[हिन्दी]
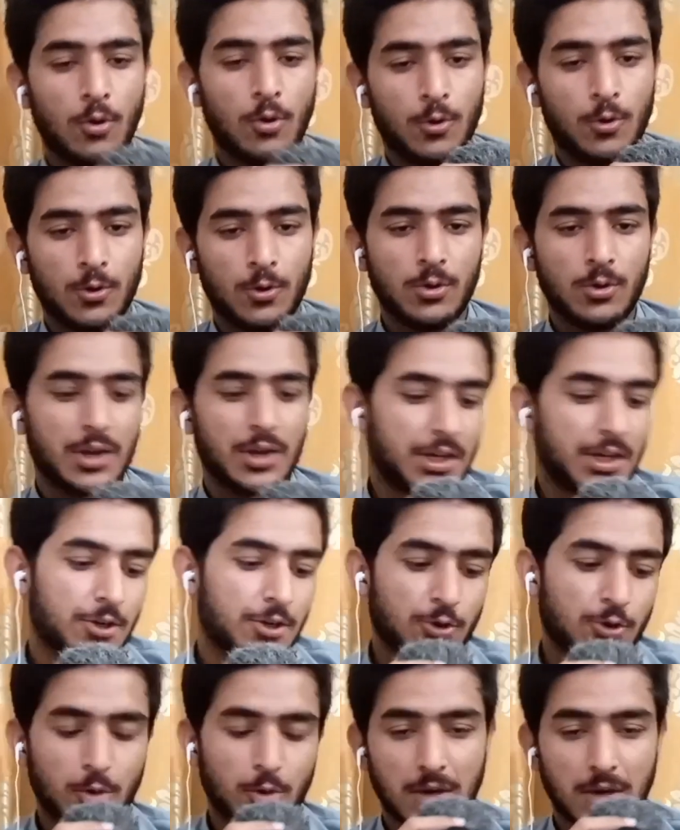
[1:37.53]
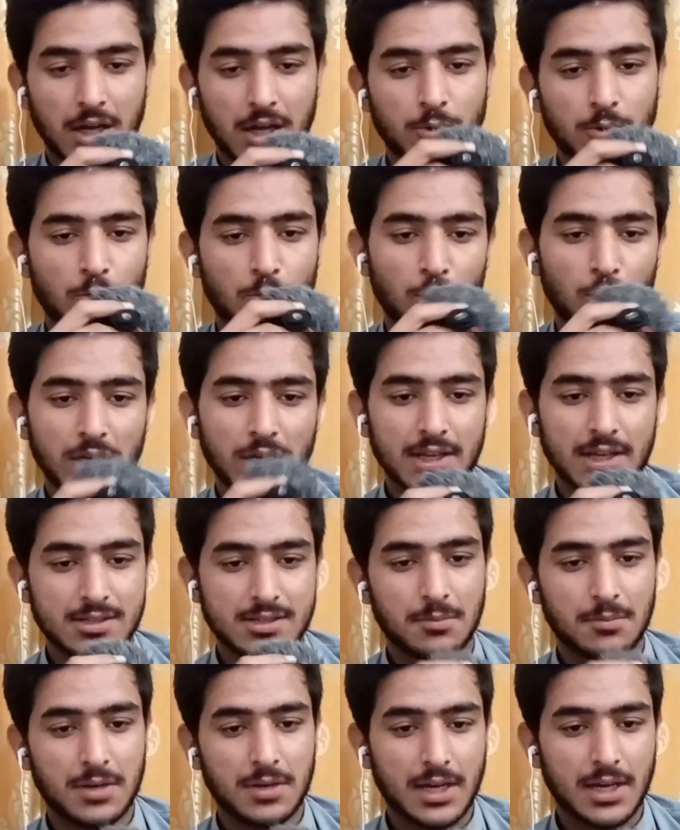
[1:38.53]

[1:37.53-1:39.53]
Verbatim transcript: ओहो इंट्रो बड़ा कूल किस्म